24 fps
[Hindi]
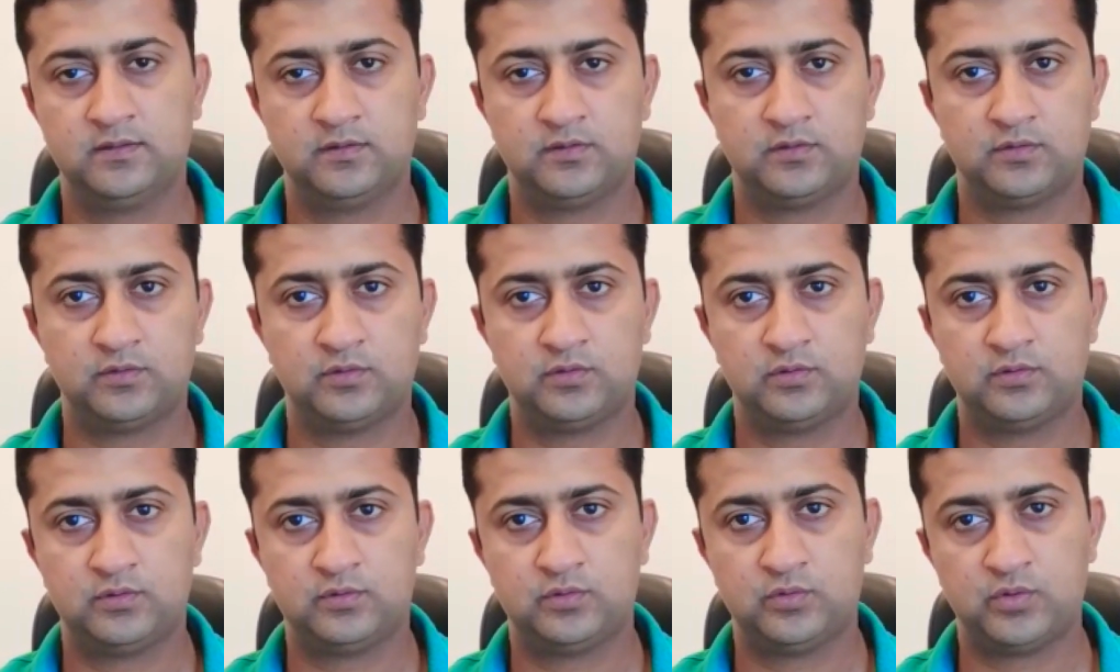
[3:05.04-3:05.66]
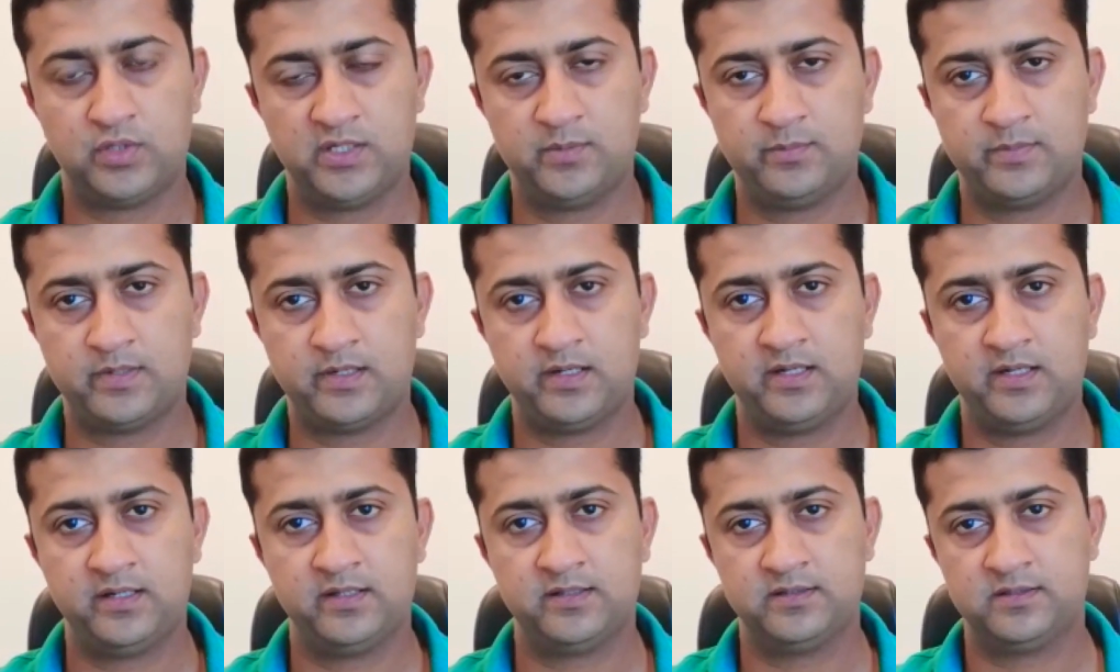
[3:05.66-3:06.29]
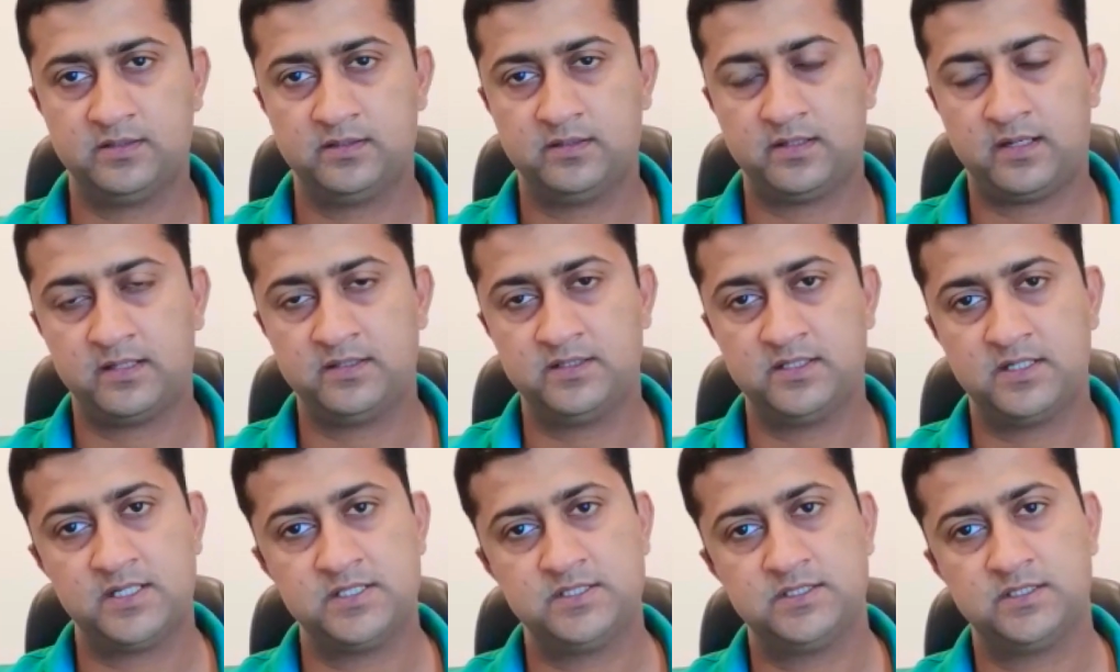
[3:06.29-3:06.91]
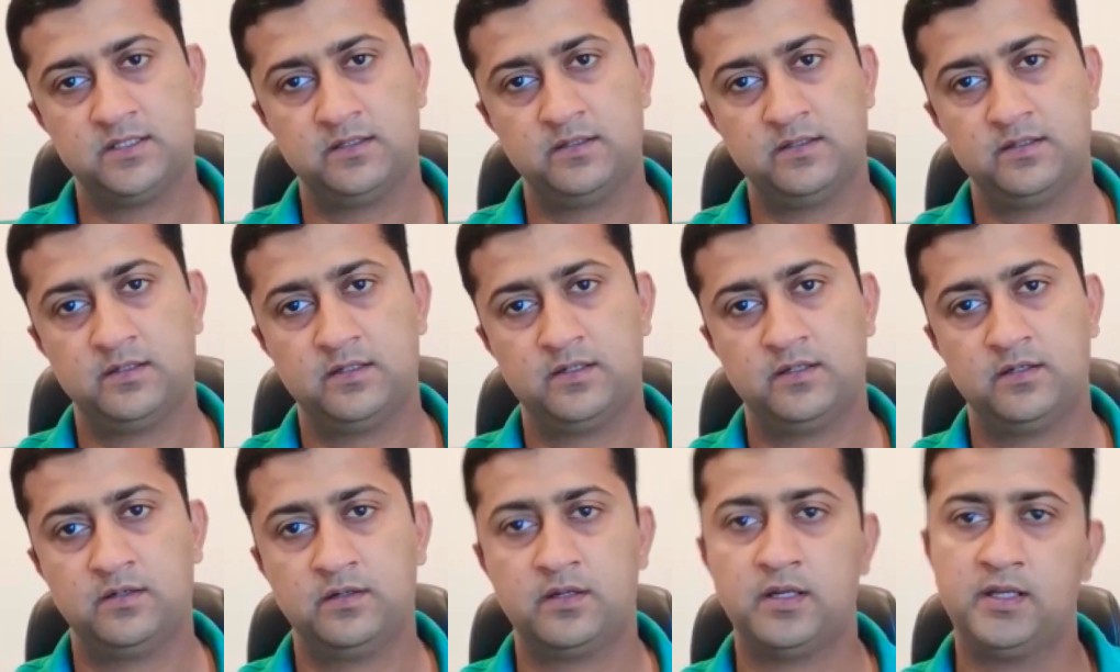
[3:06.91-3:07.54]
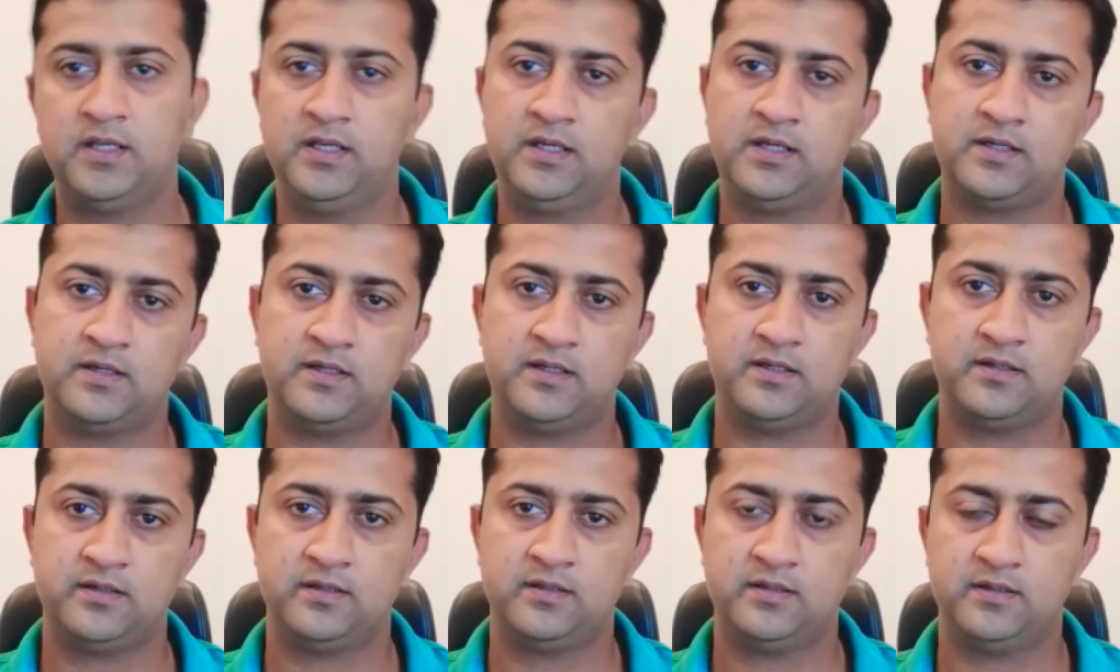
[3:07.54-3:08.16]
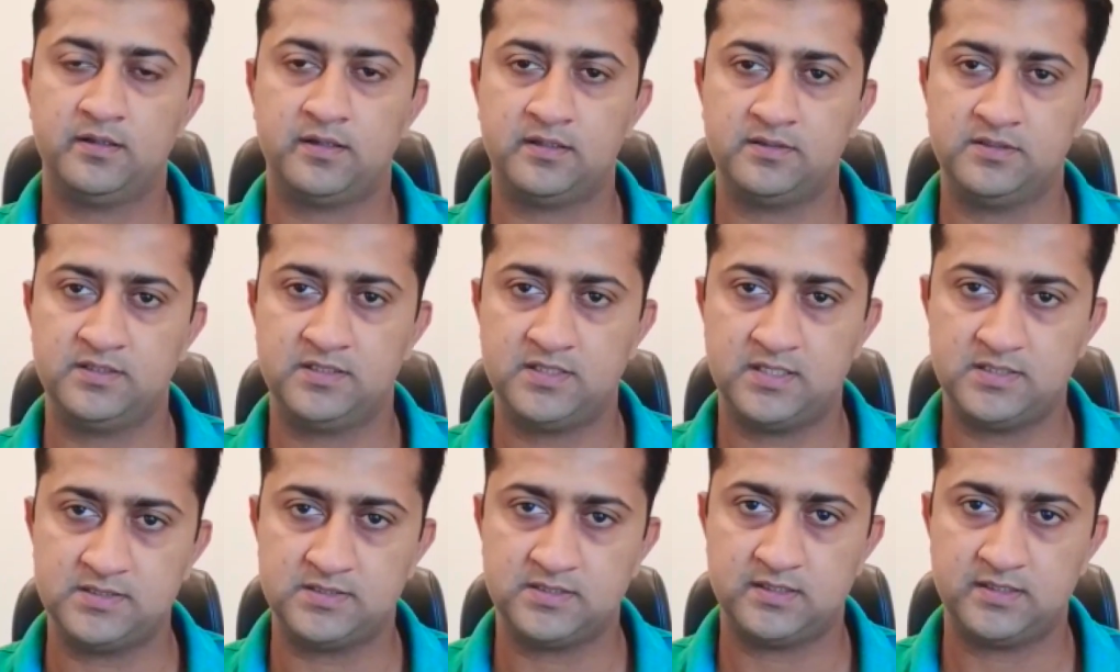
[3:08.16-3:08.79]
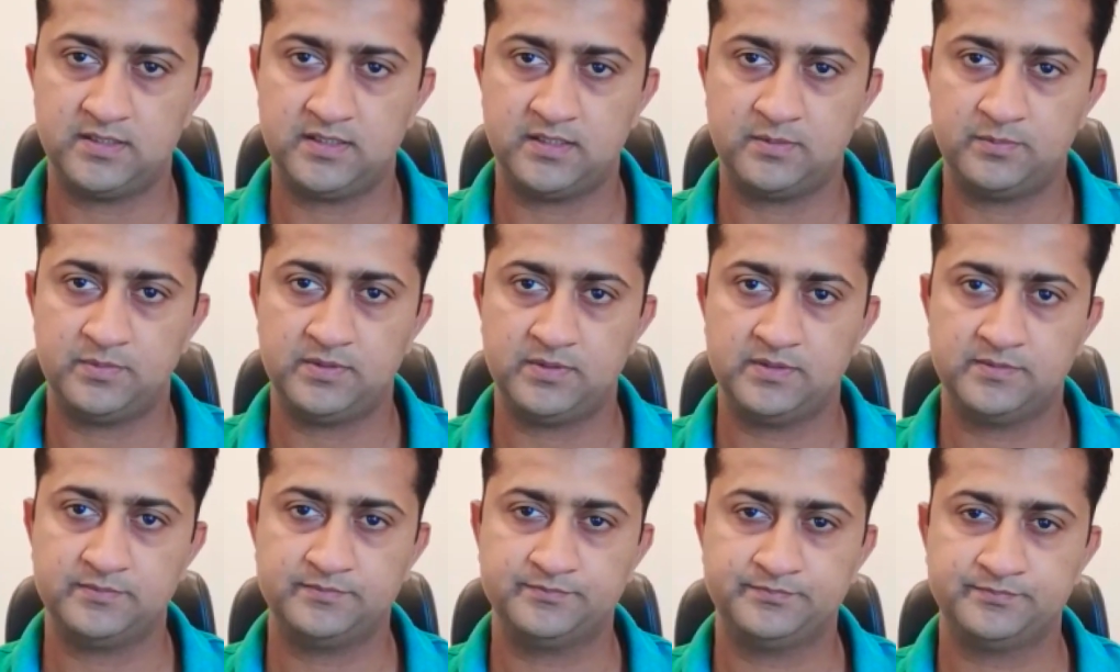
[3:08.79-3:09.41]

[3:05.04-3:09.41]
सोलह मरले रेजिडेंशल और एक कनाल रेजिडेंशल है यहाँ पे